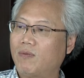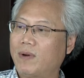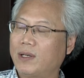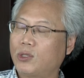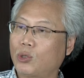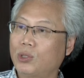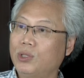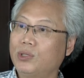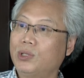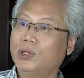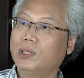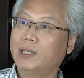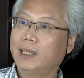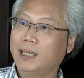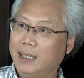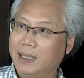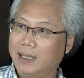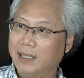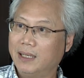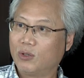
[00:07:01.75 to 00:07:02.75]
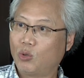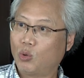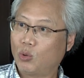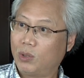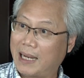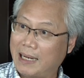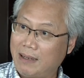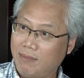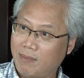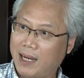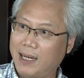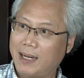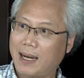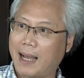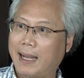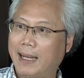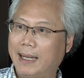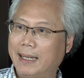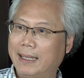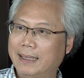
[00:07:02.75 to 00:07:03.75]
vai trò như thư ký cô đánh máy
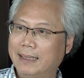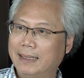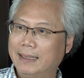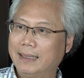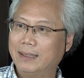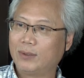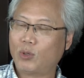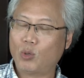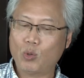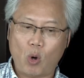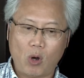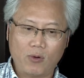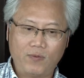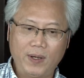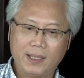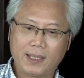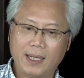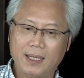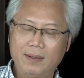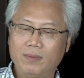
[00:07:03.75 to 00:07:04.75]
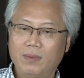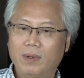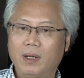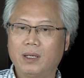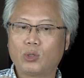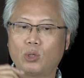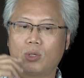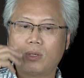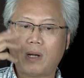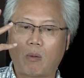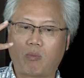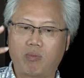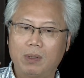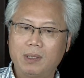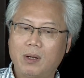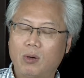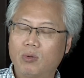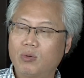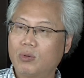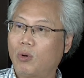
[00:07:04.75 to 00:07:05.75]
lại cô ngồi vi tính ờ, tôi đọc
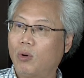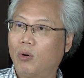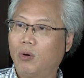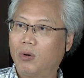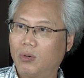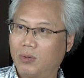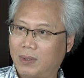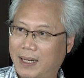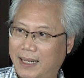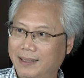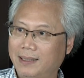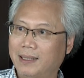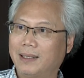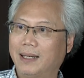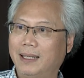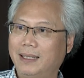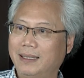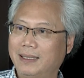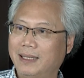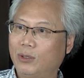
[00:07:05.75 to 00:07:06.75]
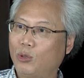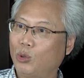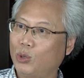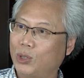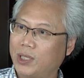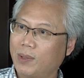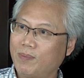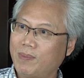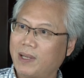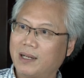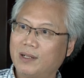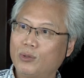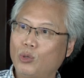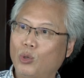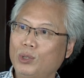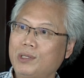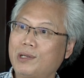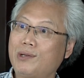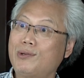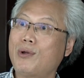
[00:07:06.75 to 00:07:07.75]
đến đâu cô đánh tới đấy thì tôi chỉ chấp nhận những
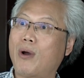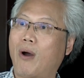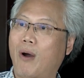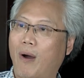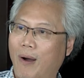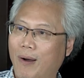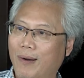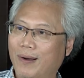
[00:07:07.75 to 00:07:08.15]
lỗi rất nhỏ